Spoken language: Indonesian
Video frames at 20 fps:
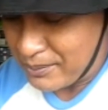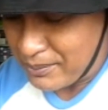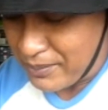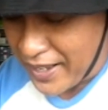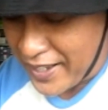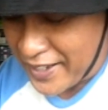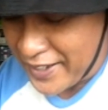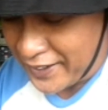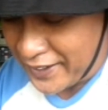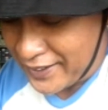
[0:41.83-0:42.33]

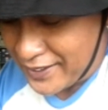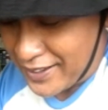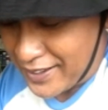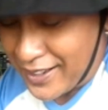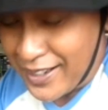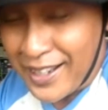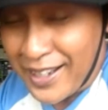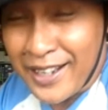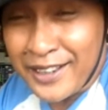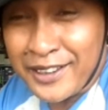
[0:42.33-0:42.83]
baik
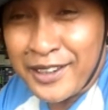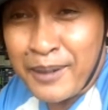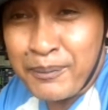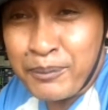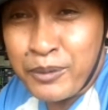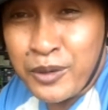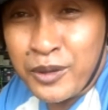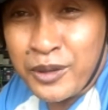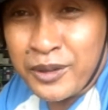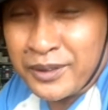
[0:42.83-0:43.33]

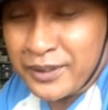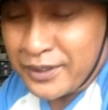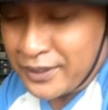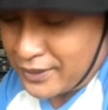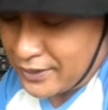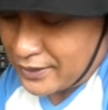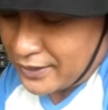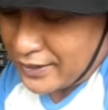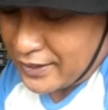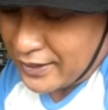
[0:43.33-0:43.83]
adapun
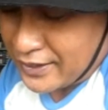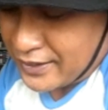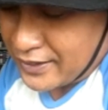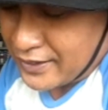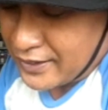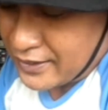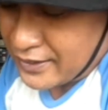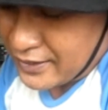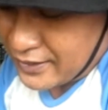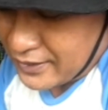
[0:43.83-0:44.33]

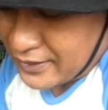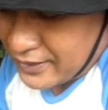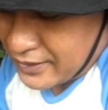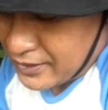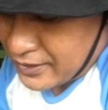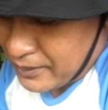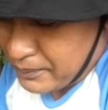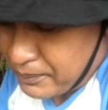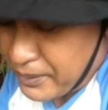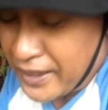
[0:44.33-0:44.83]
eh,
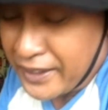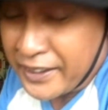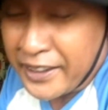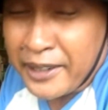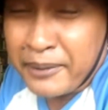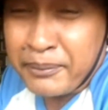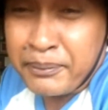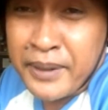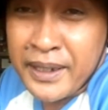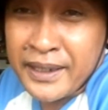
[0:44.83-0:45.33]

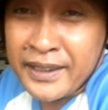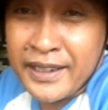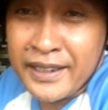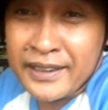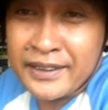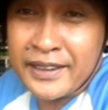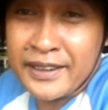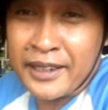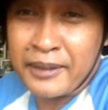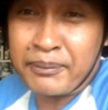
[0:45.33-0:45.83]

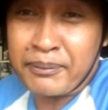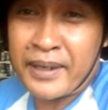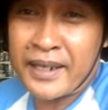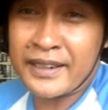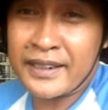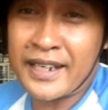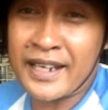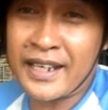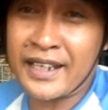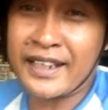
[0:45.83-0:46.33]
bagian-bagian
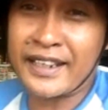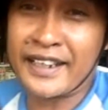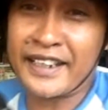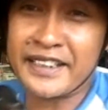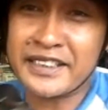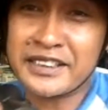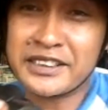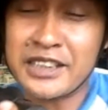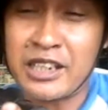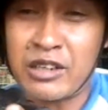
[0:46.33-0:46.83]
daripada
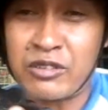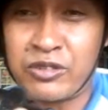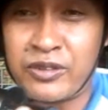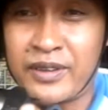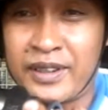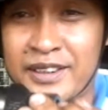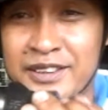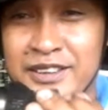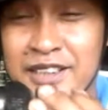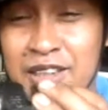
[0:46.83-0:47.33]
crank
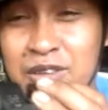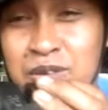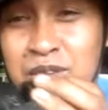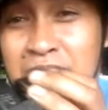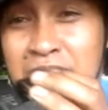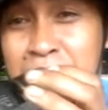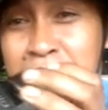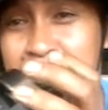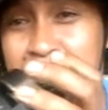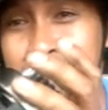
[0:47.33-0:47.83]

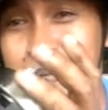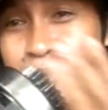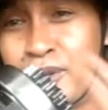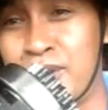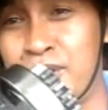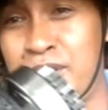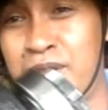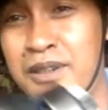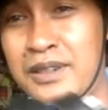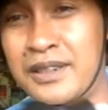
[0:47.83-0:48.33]

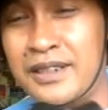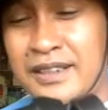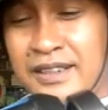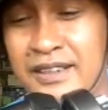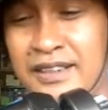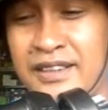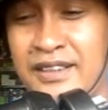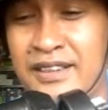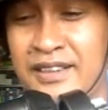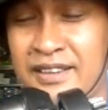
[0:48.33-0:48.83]
180
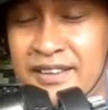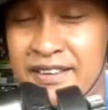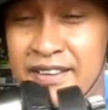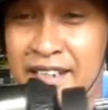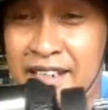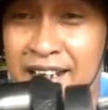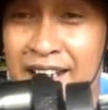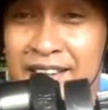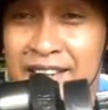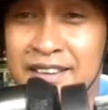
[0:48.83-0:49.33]
eh,
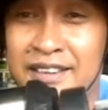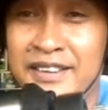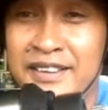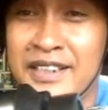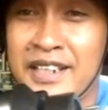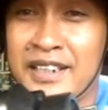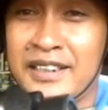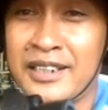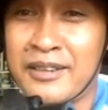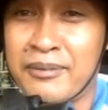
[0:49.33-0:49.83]
yang ada di
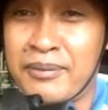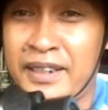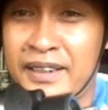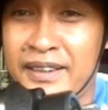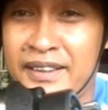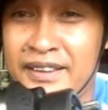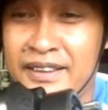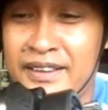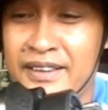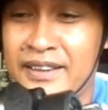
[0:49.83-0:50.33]
hadapan
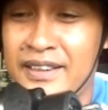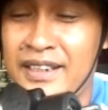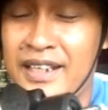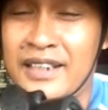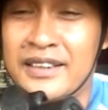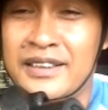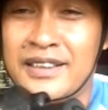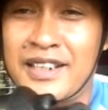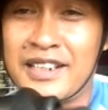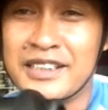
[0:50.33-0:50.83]
ini
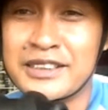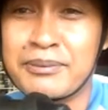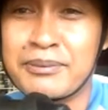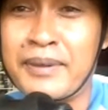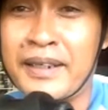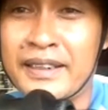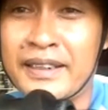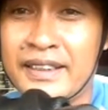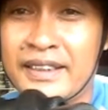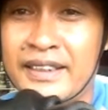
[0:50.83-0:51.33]
adalah
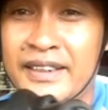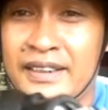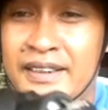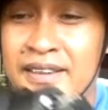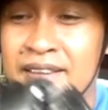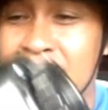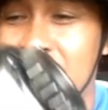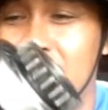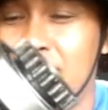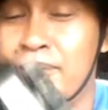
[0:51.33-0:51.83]
seperti
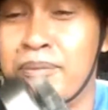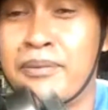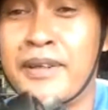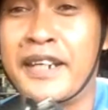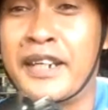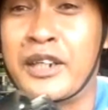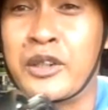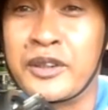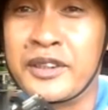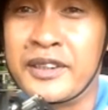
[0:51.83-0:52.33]

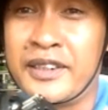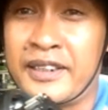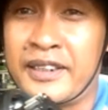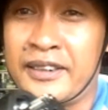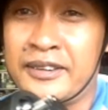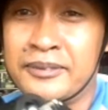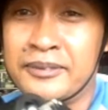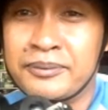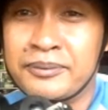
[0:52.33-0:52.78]
berikut ya.